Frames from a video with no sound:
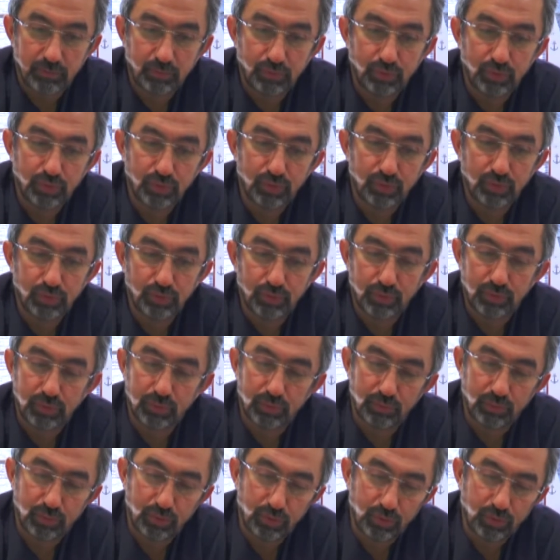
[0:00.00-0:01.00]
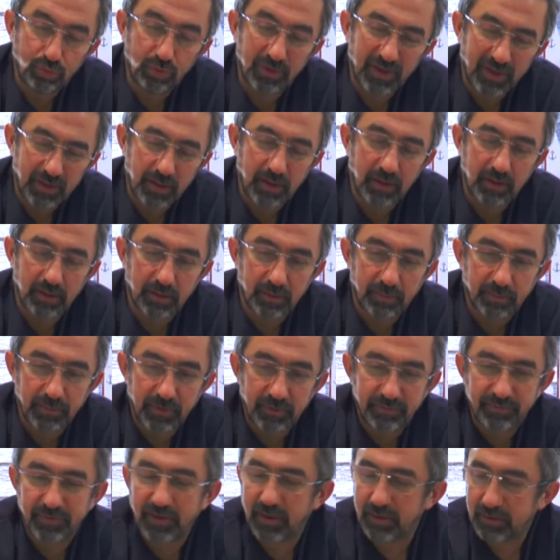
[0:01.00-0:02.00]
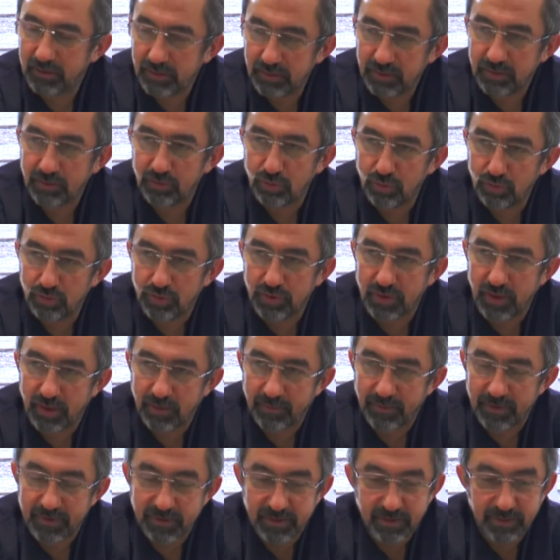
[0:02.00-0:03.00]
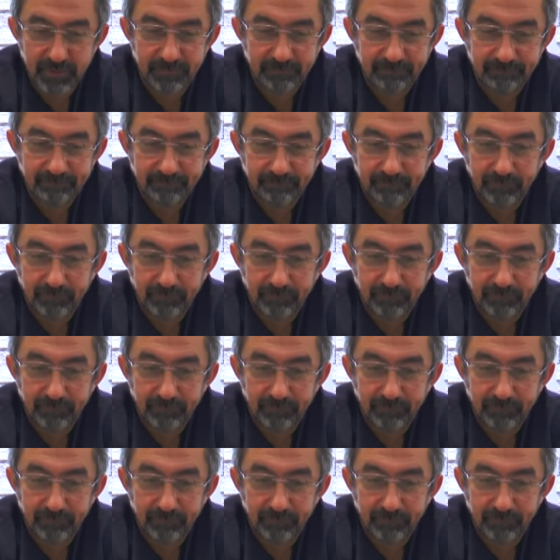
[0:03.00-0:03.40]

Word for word: bulgu, bulgular anlamında farklılık göstermez.